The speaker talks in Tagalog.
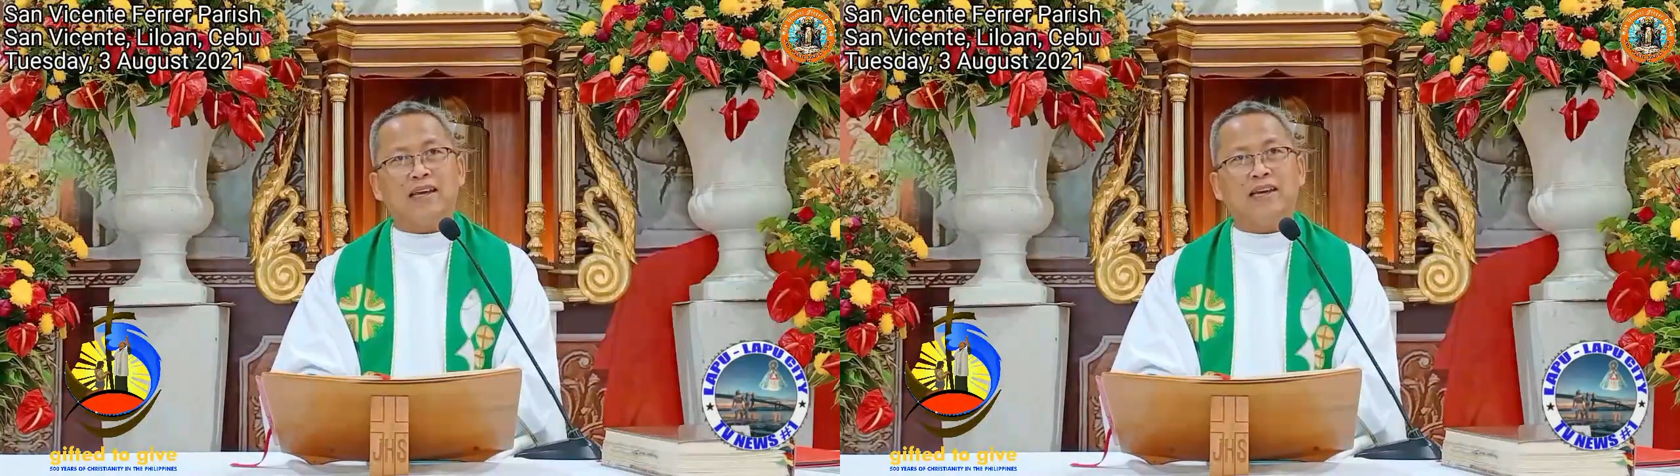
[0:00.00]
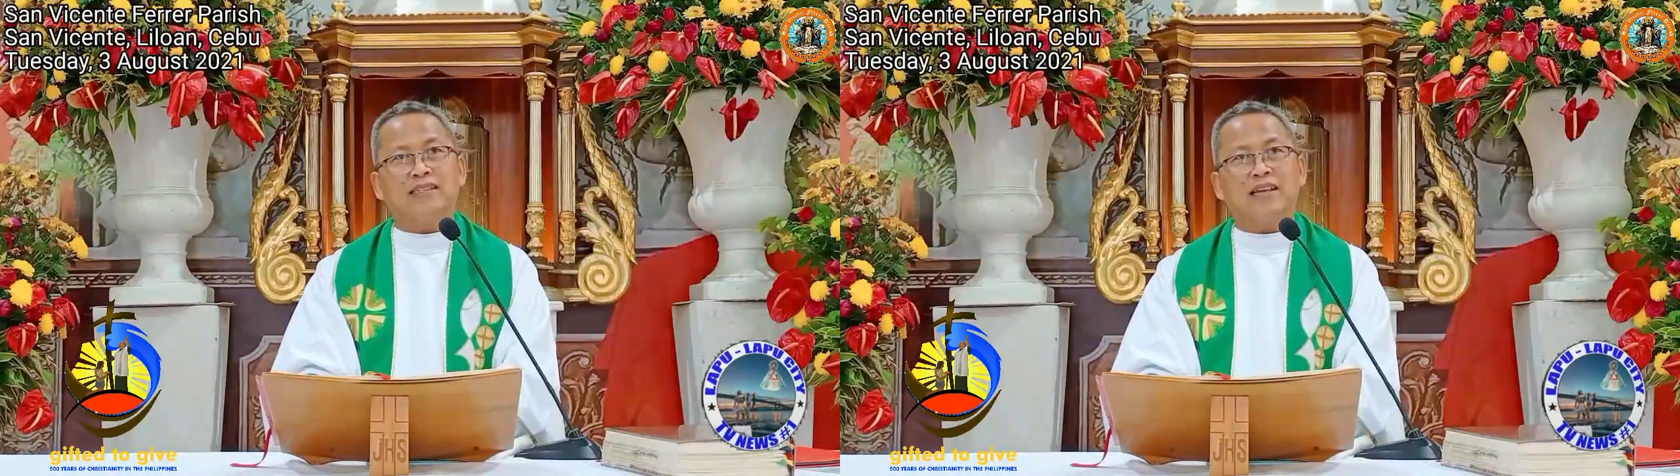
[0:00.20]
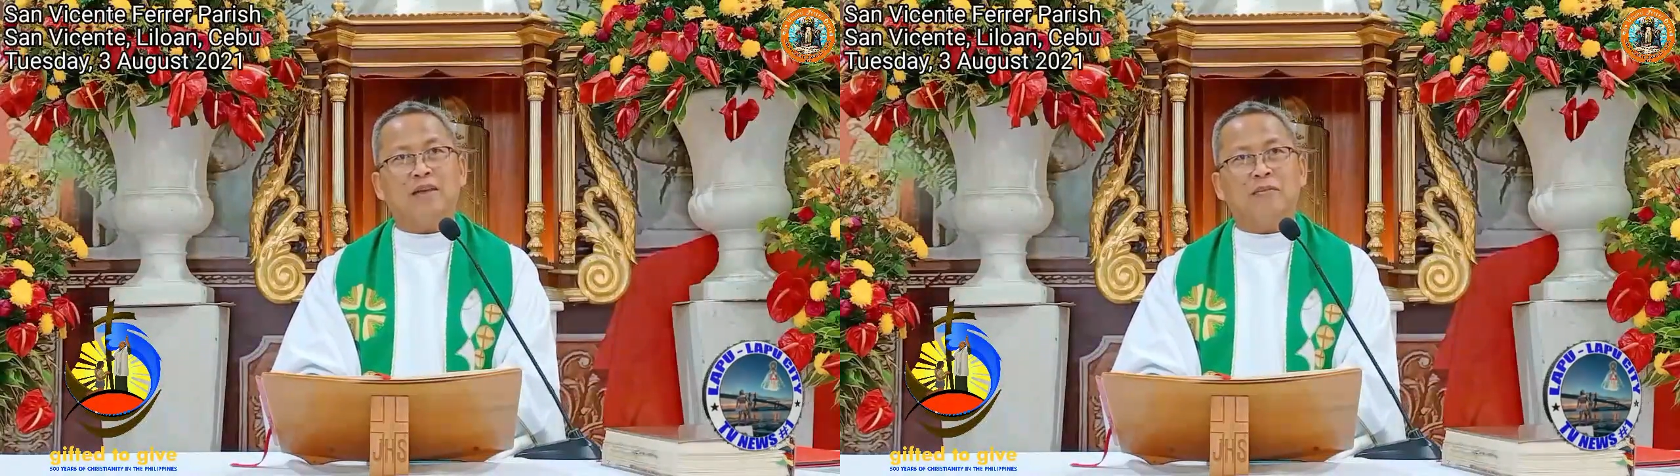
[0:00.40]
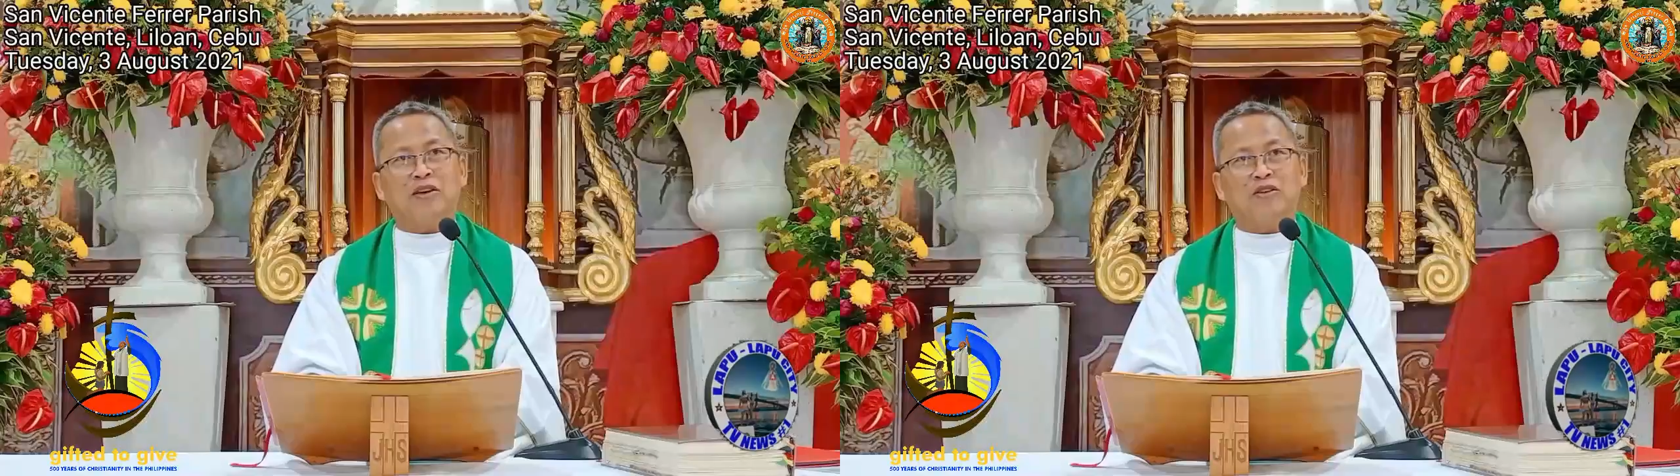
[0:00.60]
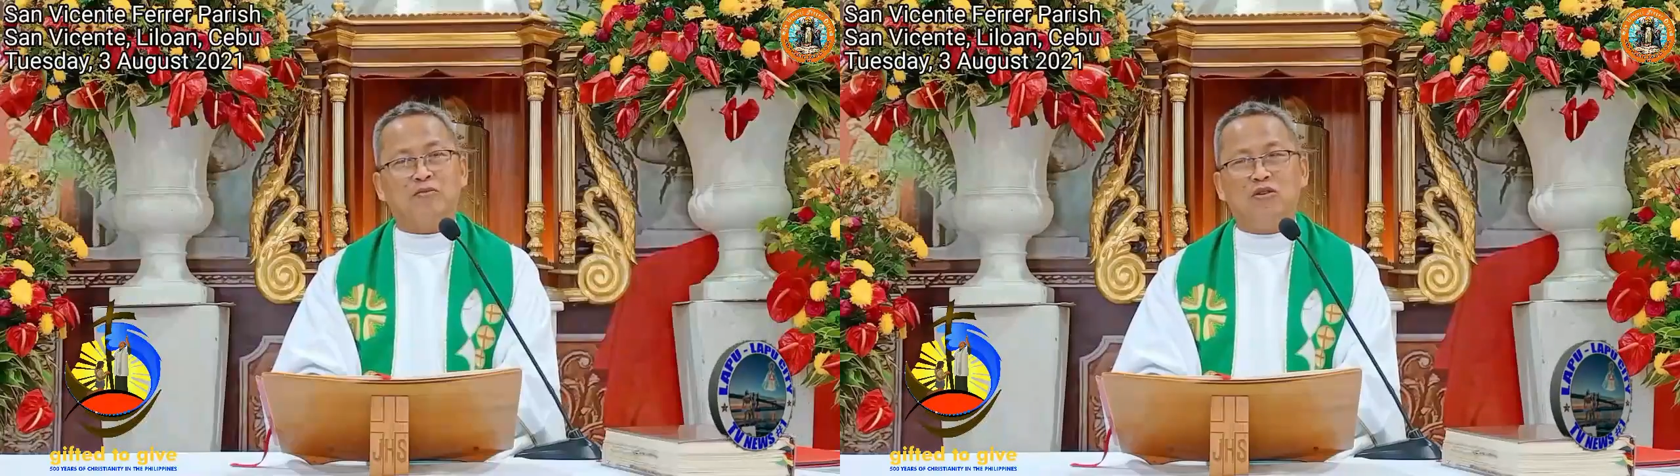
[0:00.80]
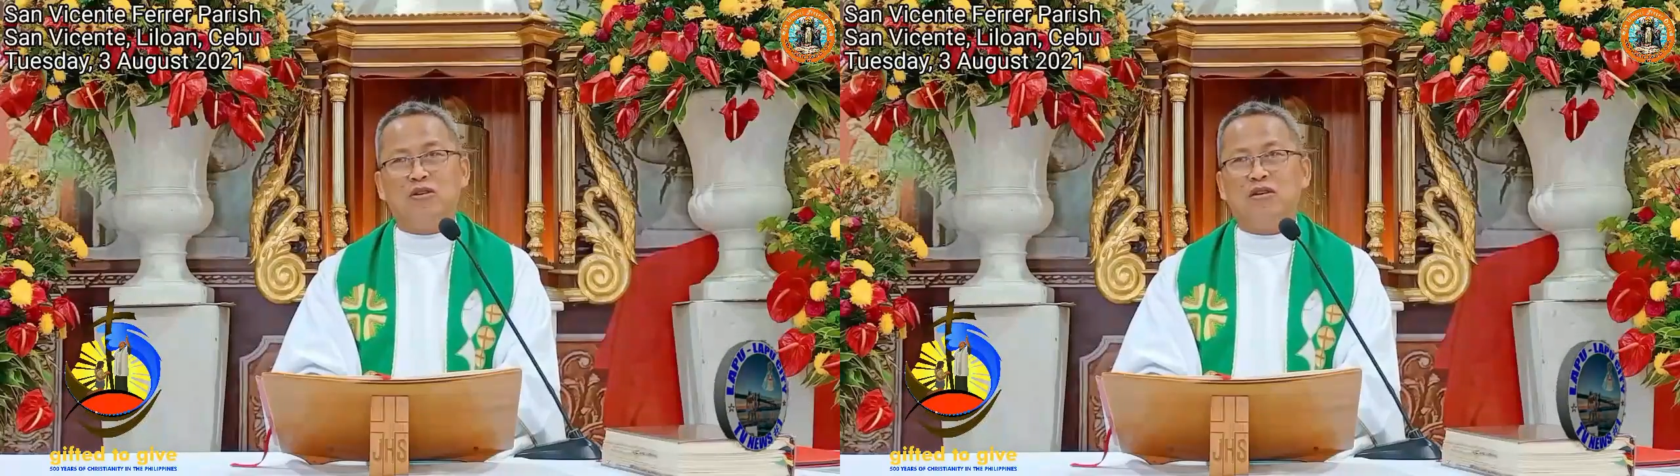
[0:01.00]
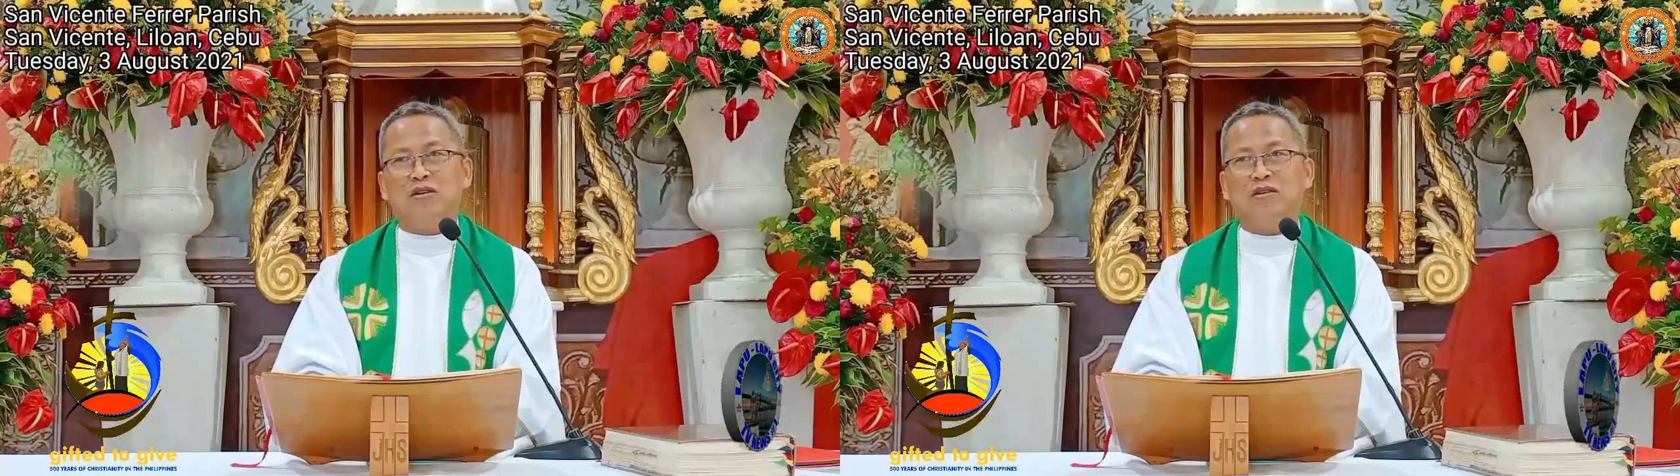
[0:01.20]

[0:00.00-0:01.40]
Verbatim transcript: kinasal man mo